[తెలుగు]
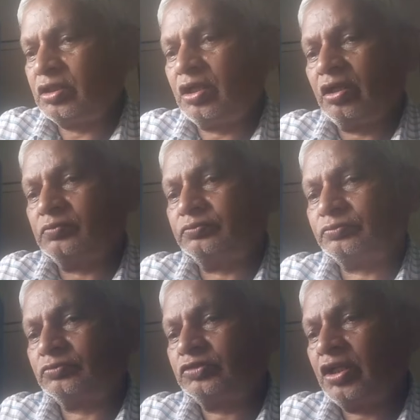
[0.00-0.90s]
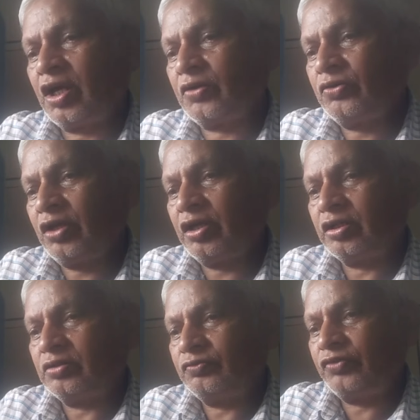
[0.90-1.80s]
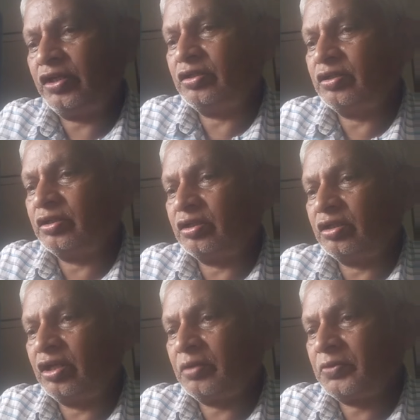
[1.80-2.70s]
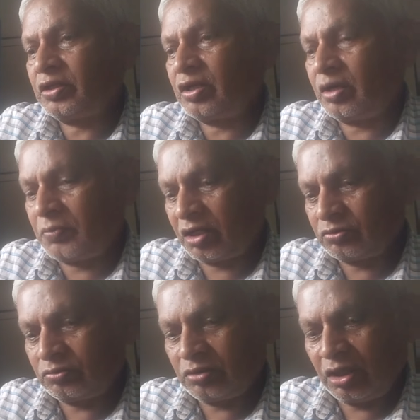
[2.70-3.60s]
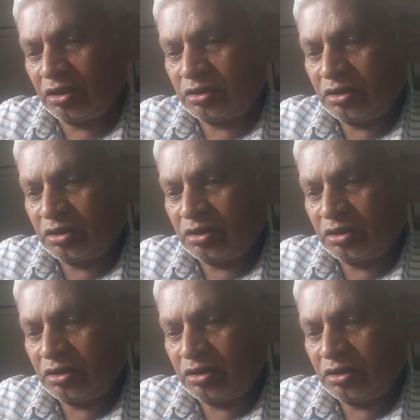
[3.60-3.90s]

ఇక కరోనా పెండెమిక్గా మారుతుందా